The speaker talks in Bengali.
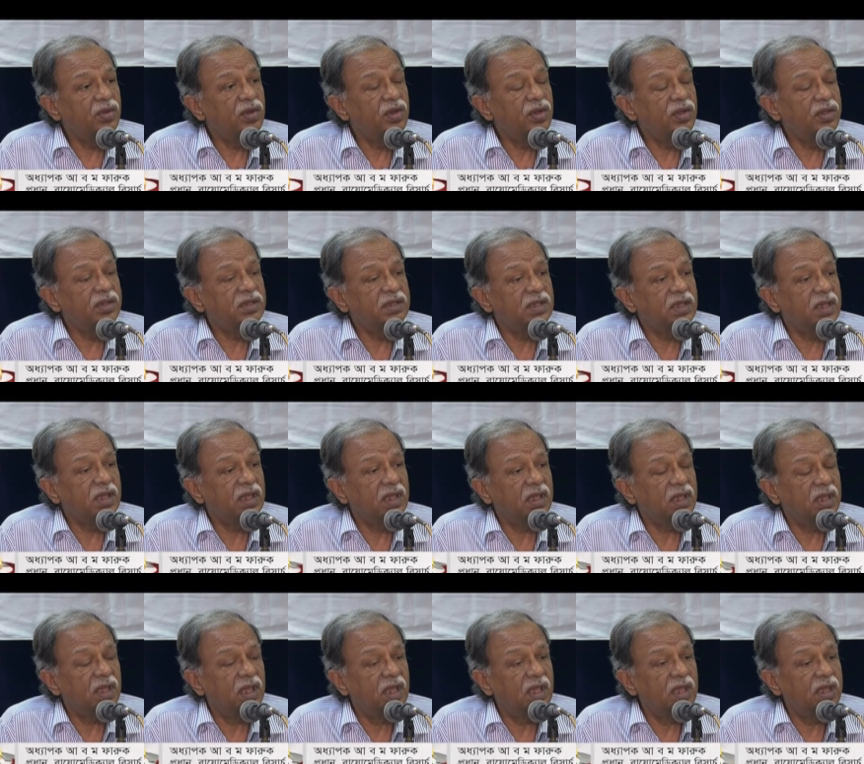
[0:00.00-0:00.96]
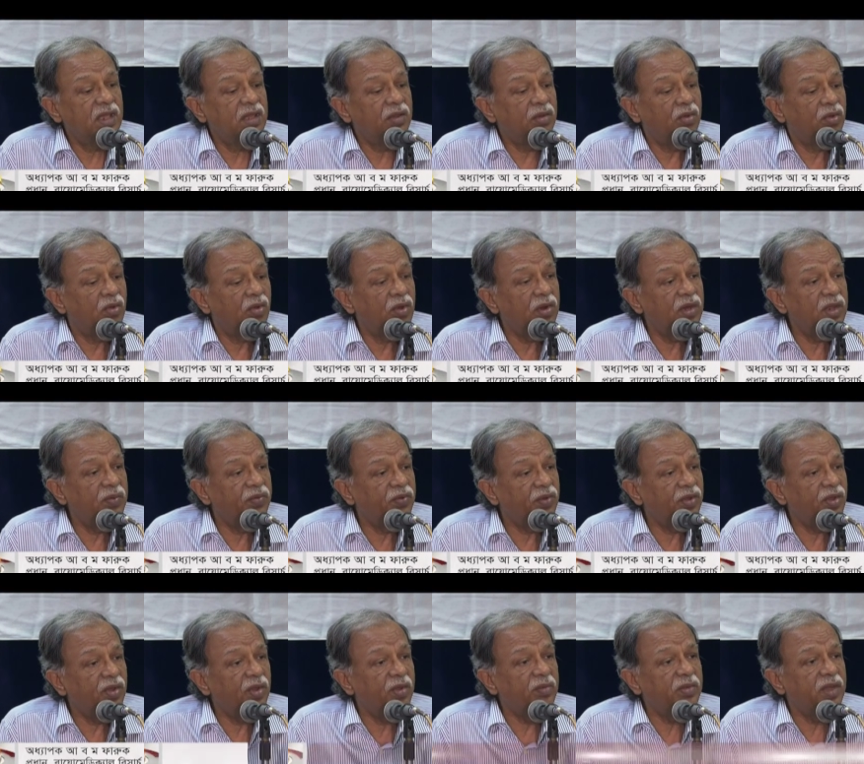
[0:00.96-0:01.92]
হলো যে এই
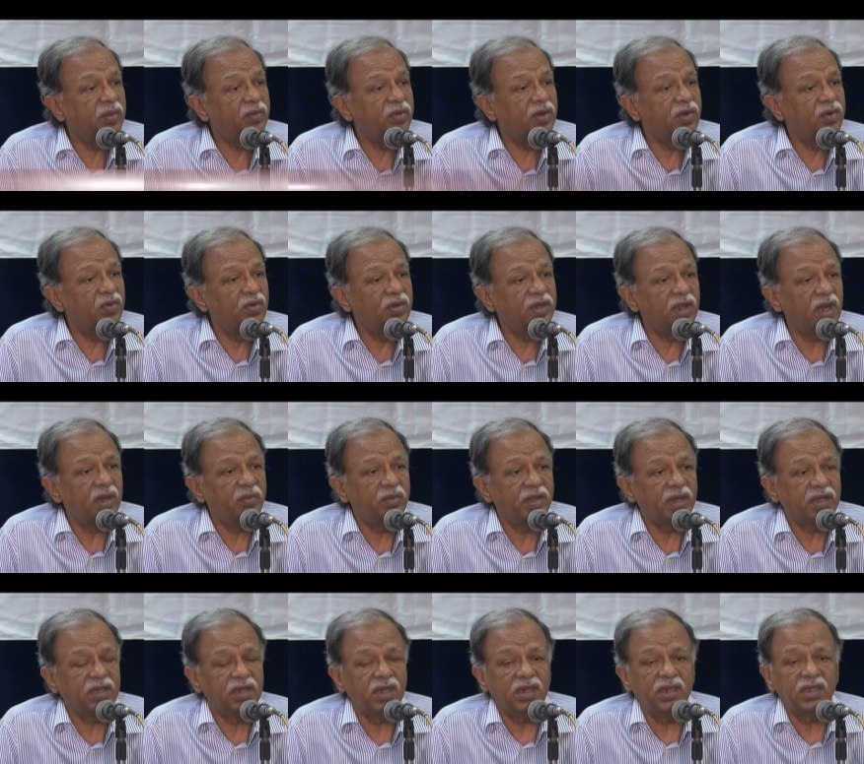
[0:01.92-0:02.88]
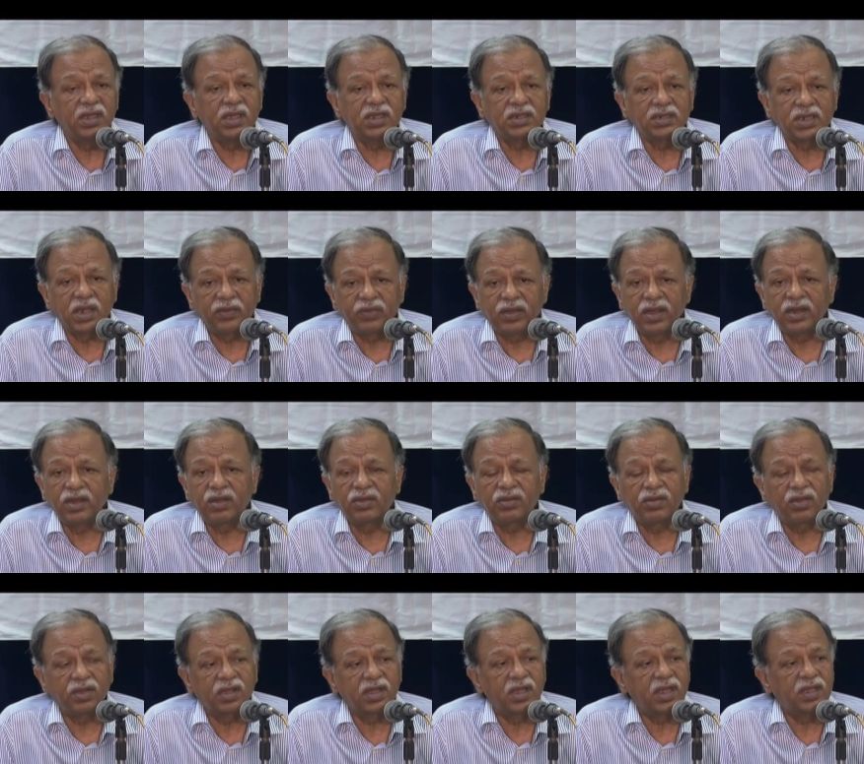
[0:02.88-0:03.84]
কলিফর্ম এবং টোটাল ব্যাকটেরিয়া
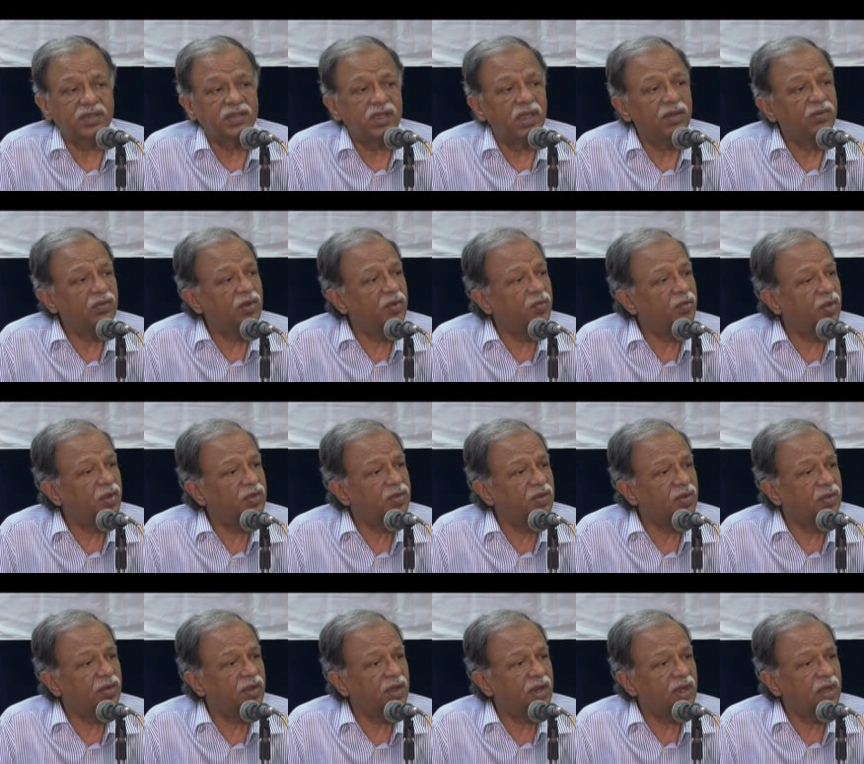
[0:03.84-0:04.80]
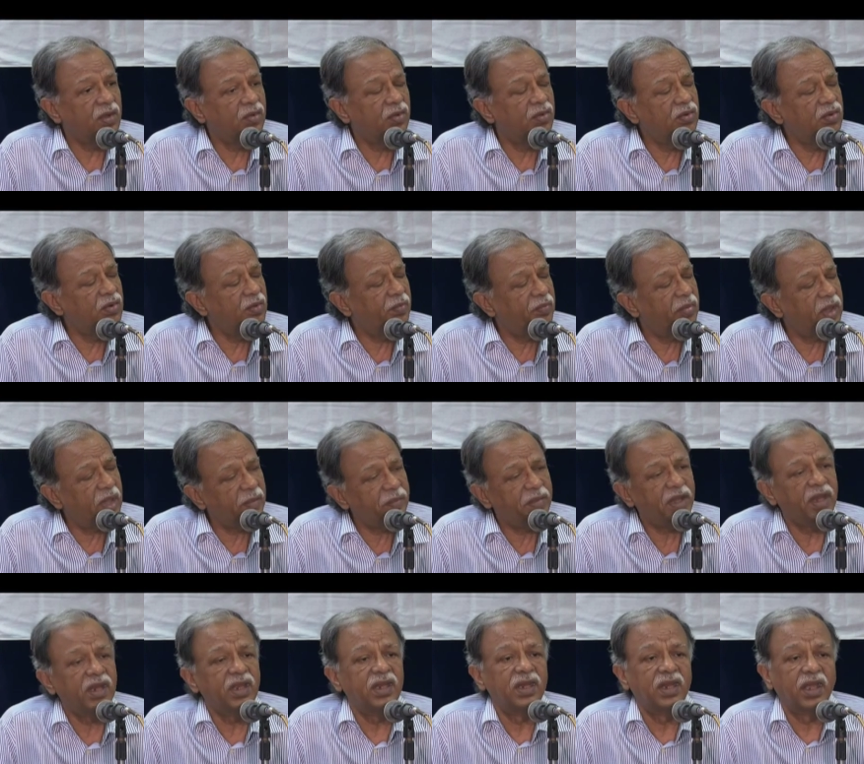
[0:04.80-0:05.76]
স্ট্যাফাইলোকক্কাস এগুলো বন্ধ করা কোনো
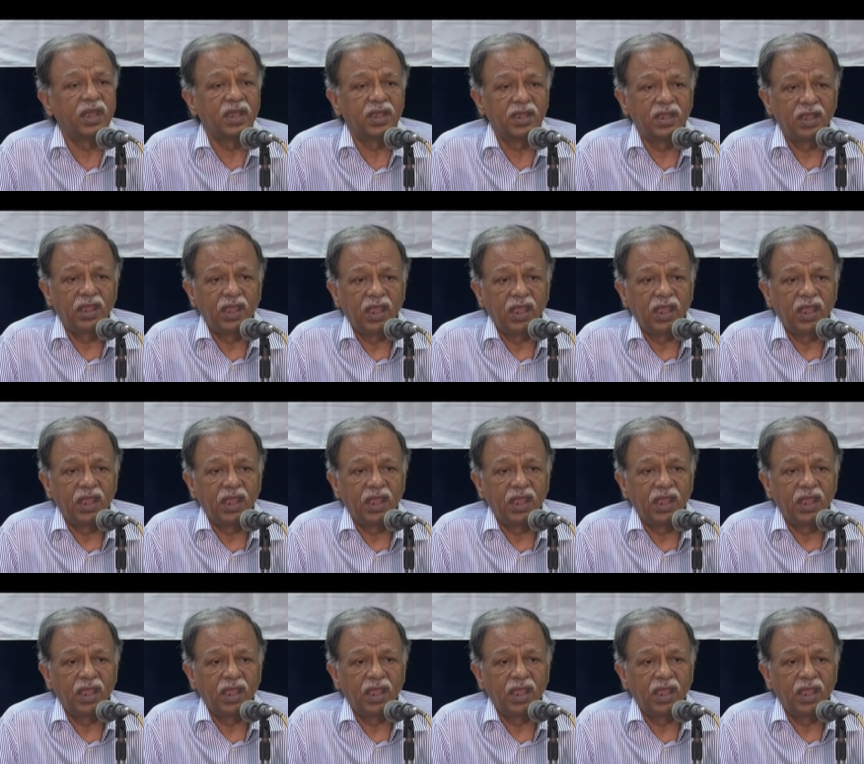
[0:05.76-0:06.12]
ব্যাপারই না